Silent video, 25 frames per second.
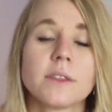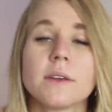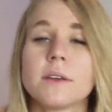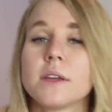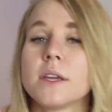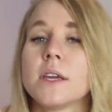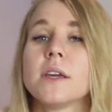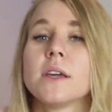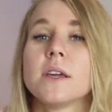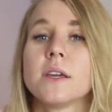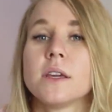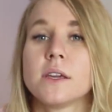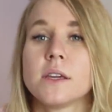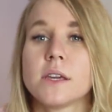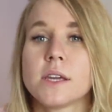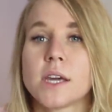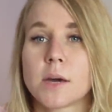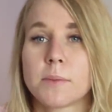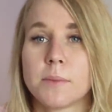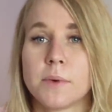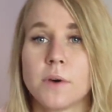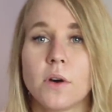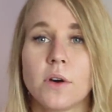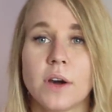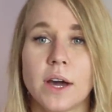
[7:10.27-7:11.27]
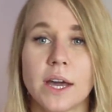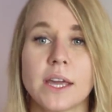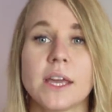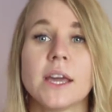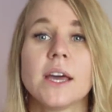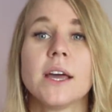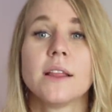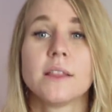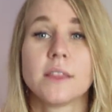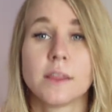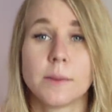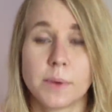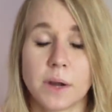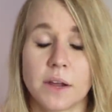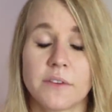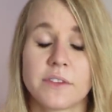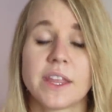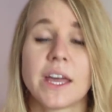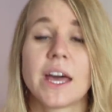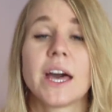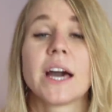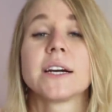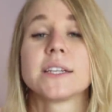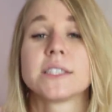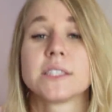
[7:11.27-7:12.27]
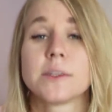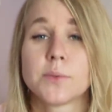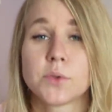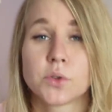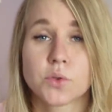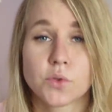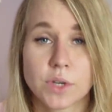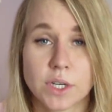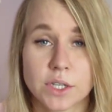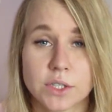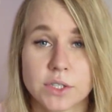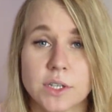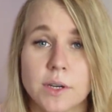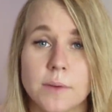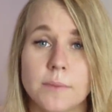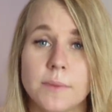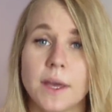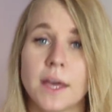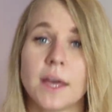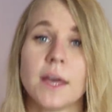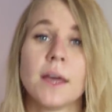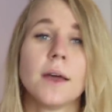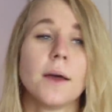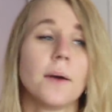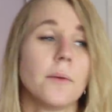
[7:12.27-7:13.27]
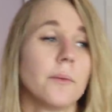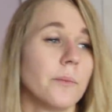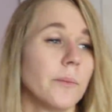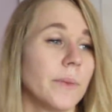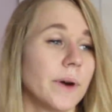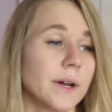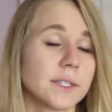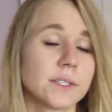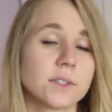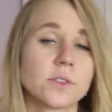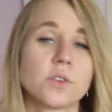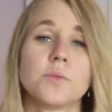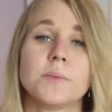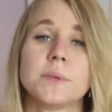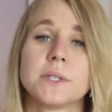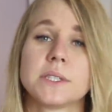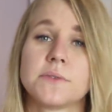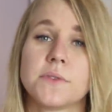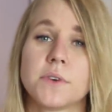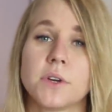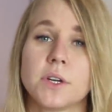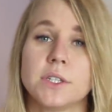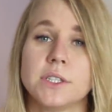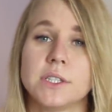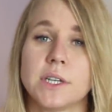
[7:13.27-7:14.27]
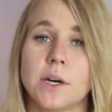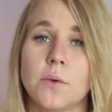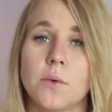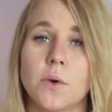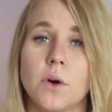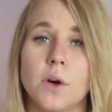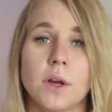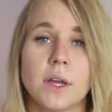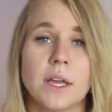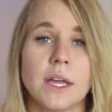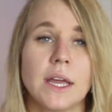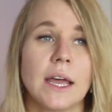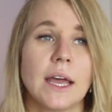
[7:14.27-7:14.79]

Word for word: I, i jakby okej, okay, naprawdę akceptuję siebie, bardzo lubię swoje ciało,